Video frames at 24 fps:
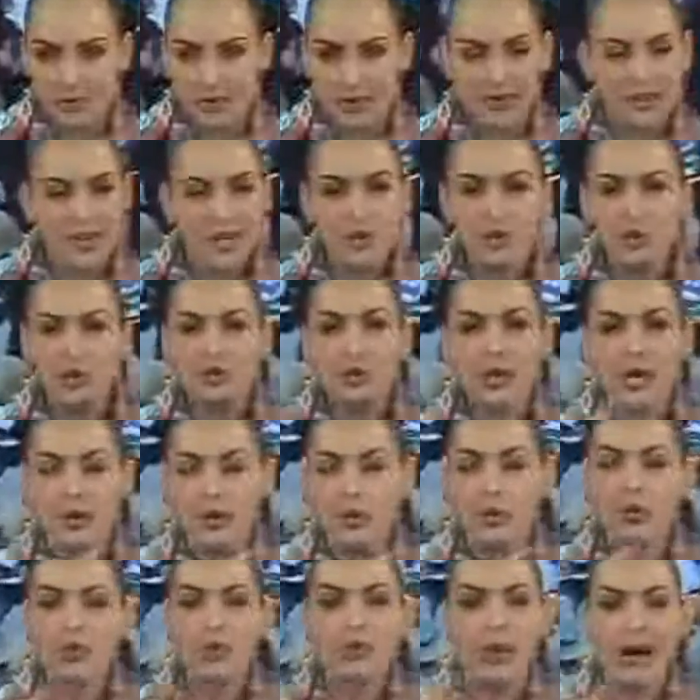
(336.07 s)
Deus não é
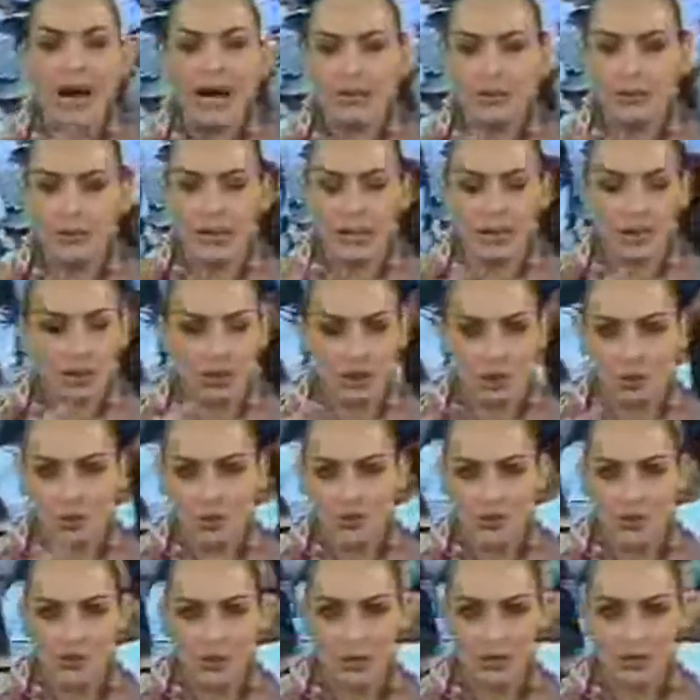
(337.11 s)
culpado da
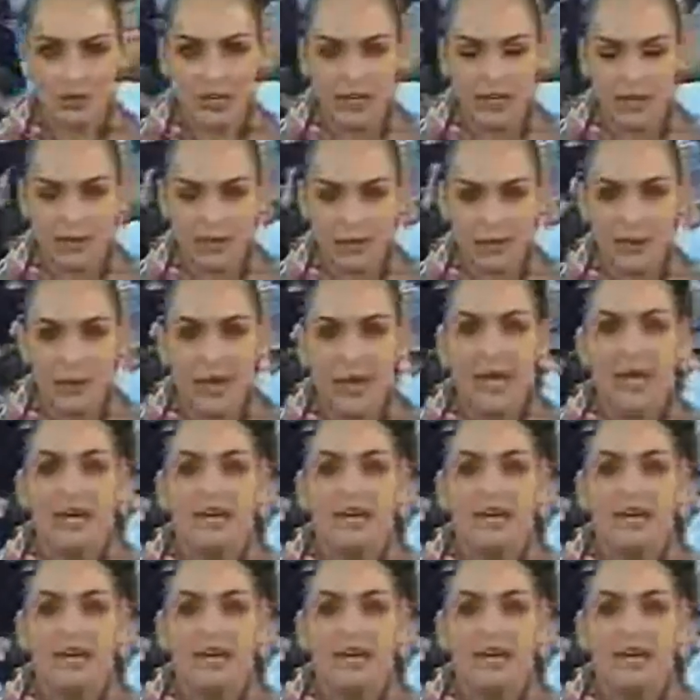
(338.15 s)
destruição que está aí, não.